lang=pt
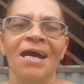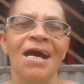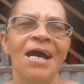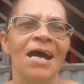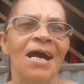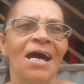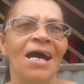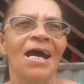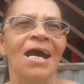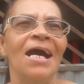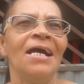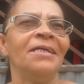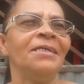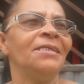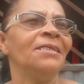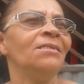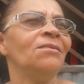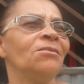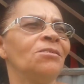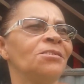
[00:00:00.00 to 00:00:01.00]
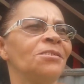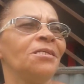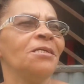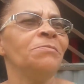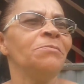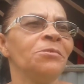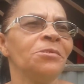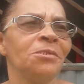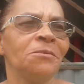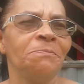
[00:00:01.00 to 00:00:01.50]
à vontade. Aqui nós
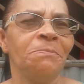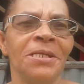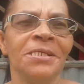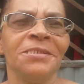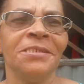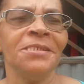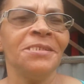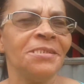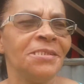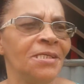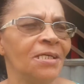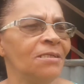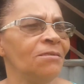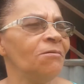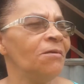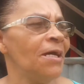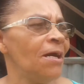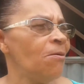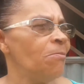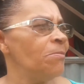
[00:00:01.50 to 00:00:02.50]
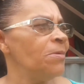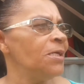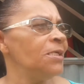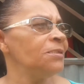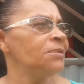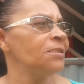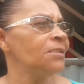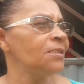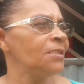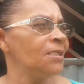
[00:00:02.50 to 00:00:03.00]
estamos precisando
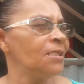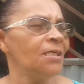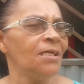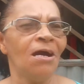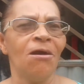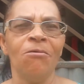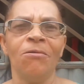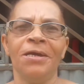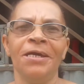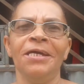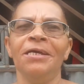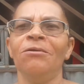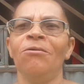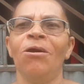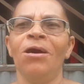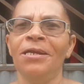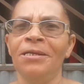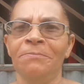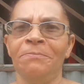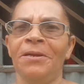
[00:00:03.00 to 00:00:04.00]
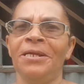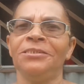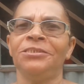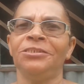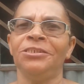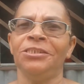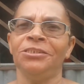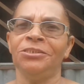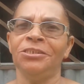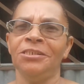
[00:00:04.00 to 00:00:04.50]
realmente que alguém olhe para a
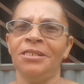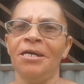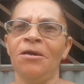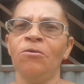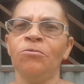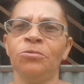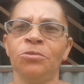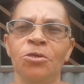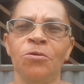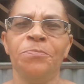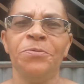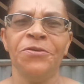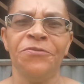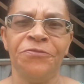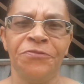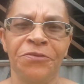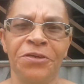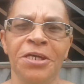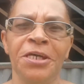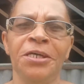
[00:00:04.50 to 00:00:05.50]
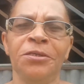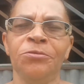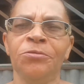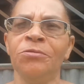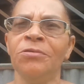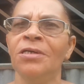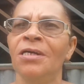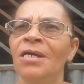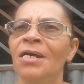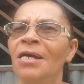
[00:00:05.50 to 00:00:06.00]
gente, né? O senhor
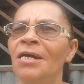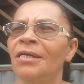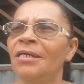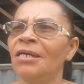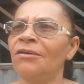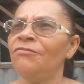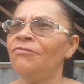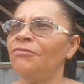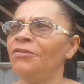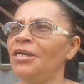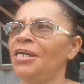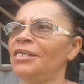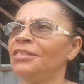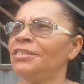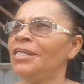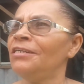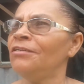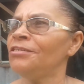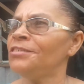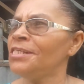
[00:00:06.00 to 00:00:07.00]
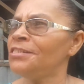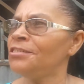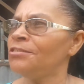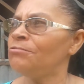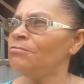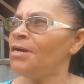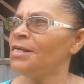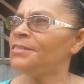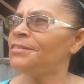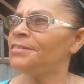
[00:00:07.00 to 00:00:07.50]
prefeito, que veja a nossa
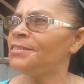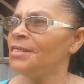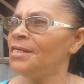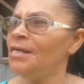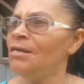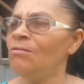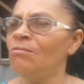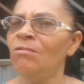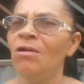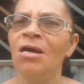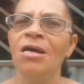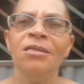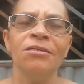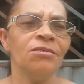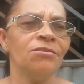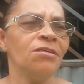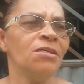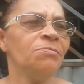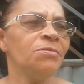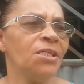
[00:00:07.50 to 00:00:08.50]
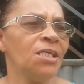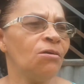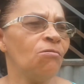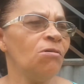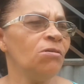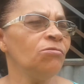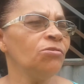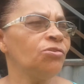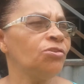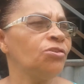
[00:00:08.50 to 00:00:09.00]
situação. Nós vemos que
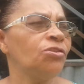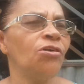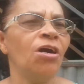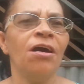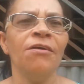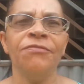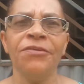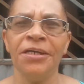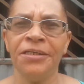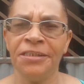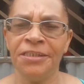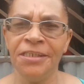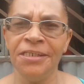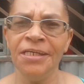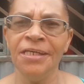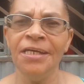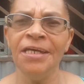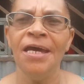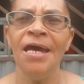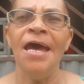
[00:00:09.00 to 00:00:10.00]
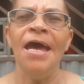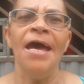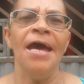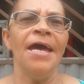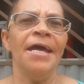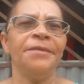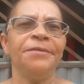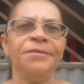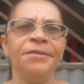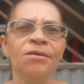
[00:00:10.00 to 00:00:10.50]
quando chove aqui
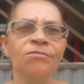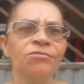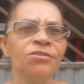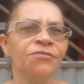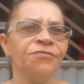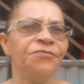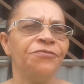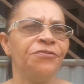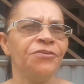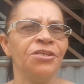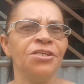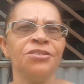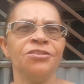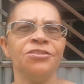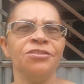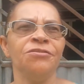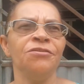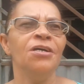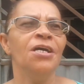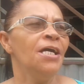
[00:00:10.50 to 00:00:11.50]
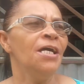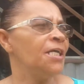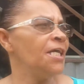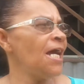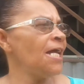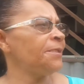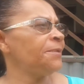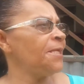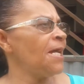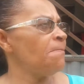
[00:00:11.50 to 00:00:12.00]
é tão difícil
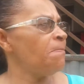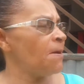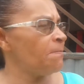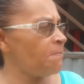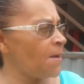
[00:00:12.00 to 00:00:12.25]
que até para